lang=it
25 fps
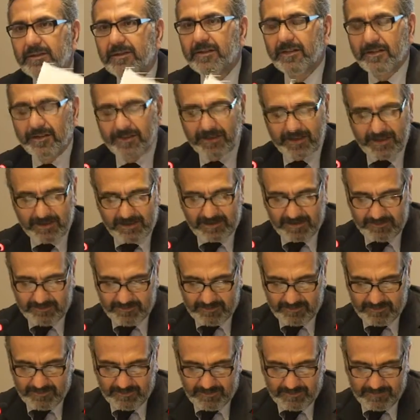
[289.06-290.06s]

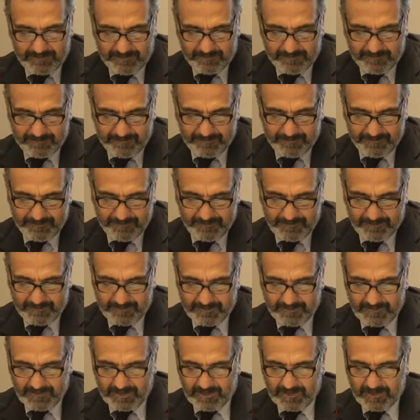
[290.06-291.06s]
relativ-
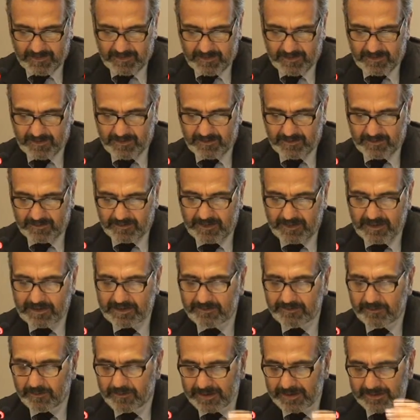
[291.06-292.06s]
ehm, eh,
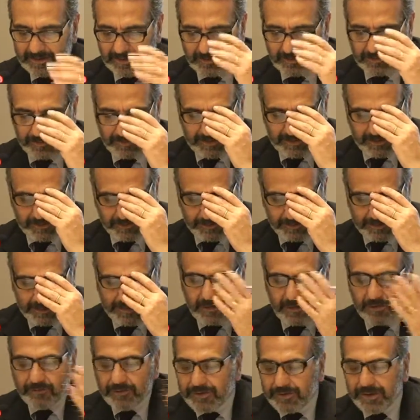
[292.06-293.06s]
relativamente al contesto
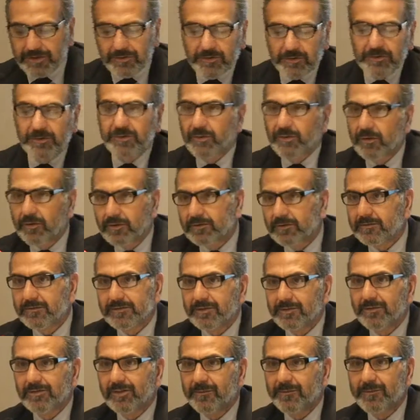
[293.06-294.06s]
italiano facendo tesoro
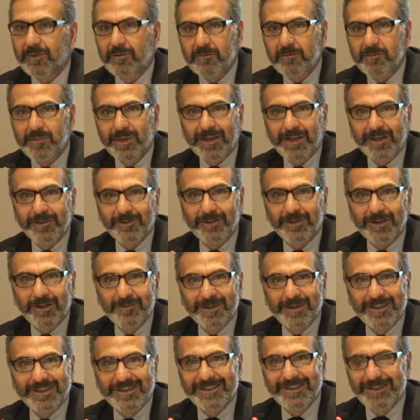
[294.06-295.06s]
di quello che abbiamo imparato nella
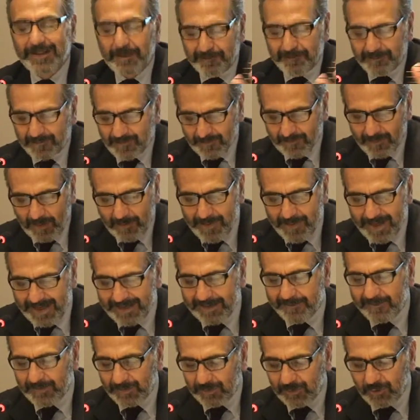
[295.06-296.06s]
mattina. Va
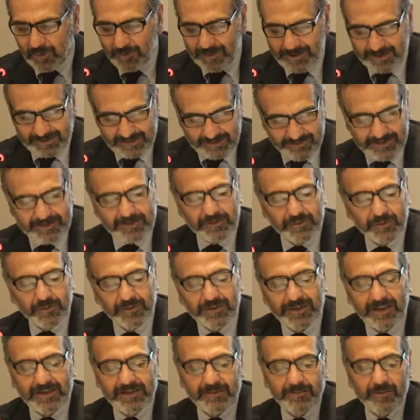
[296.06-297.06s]
bene, siccome gli interventi
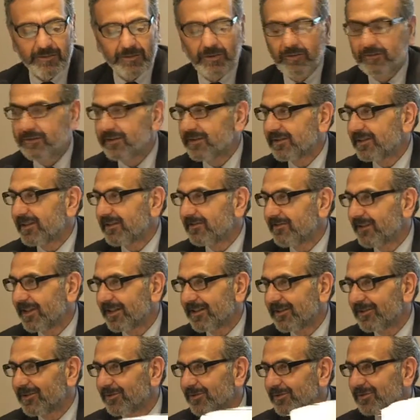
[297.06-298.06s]
sono tanti, abbiamo nove
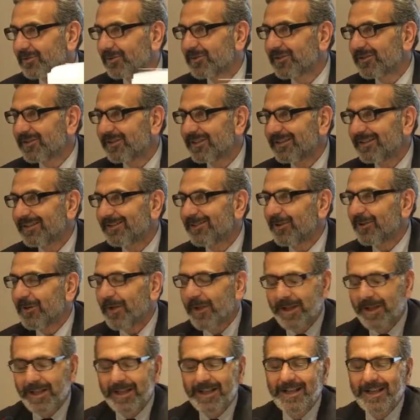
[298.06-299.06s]
interventi, io sto
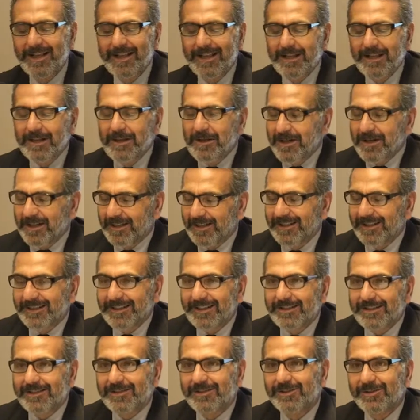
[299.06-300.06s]
zitto
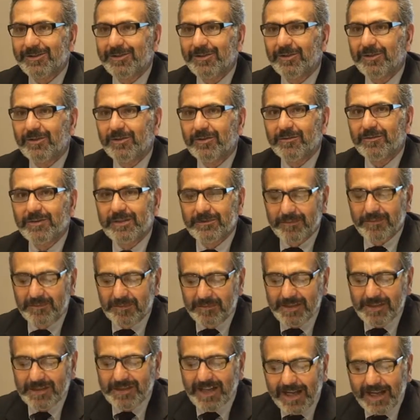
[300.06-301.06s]
inizio,
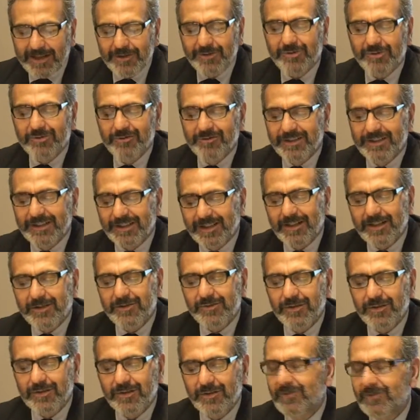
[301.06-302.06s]
mi taccio, vi
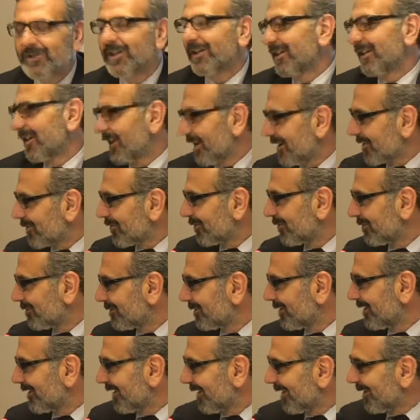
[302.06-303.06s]
ringrazio ancora, ringrazio
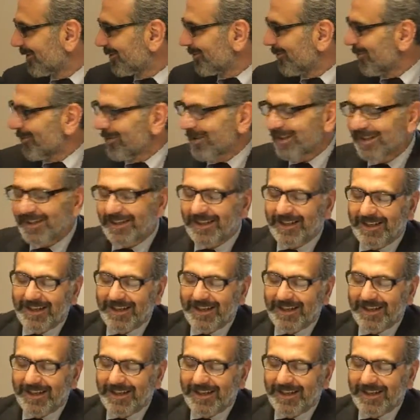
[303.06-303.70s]
i relatori